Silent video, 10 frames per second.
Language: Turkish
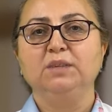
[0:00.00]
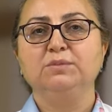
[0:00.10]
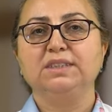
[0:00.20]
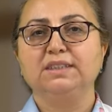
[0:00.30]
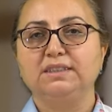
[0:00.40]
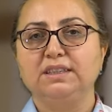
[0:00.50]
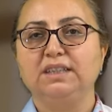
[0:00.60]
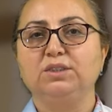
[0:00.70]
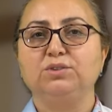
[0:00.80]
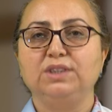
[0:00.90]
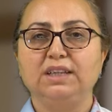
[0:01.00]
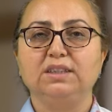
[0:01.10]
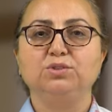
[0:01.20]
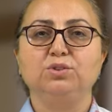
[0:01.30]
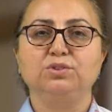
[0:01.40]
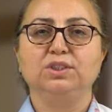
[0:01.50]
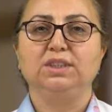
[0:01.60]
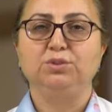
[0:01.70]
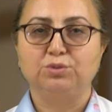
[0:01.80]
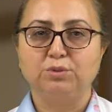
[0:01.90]
Mıknatıslar da özellikle çok
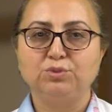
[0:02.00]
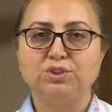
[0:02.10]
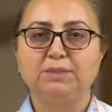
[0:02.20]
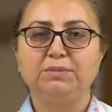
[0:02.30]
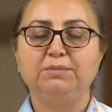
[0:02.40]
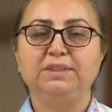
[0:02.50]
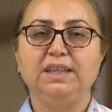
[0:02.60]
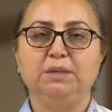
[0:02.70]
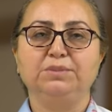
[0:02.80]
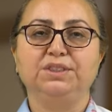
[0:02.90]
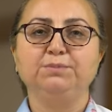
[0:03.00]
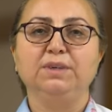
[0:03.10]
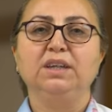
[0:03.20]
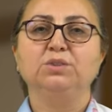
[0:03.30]
sayıda yutulmuşsa birbirine yapışıp